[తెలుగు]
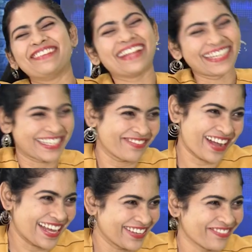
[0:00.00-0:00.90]
ఎలిమినేషన్
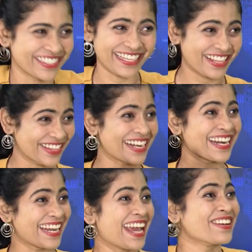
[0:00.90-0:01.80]
బాధ అనిపించలేదు ఎందుకంటే
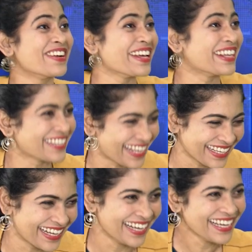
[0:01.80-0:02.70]
నేనున్నాను
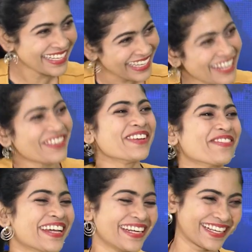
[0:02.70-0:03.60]
కదా నేను
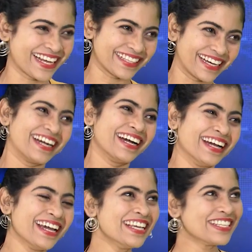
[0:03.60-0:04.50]
ఉండిపోయాను కదా
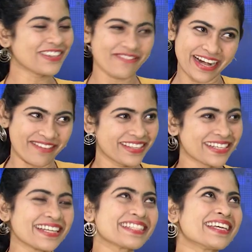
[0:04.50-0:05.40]
సో మీరు
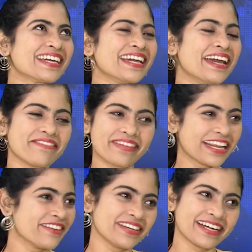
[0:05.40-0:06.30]
అబ్జర్వ్ చేస్తే ఎవరు
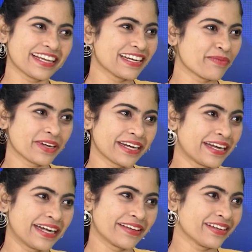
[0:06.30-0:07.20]
ఎలిమినేట్ అయినప్పుడు
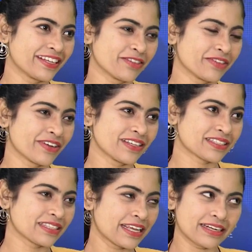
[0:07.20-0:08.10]
నేను లేదు బికాస్
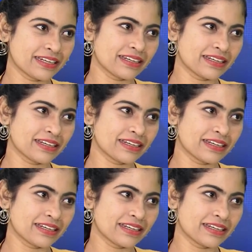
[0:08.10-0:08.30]
నేను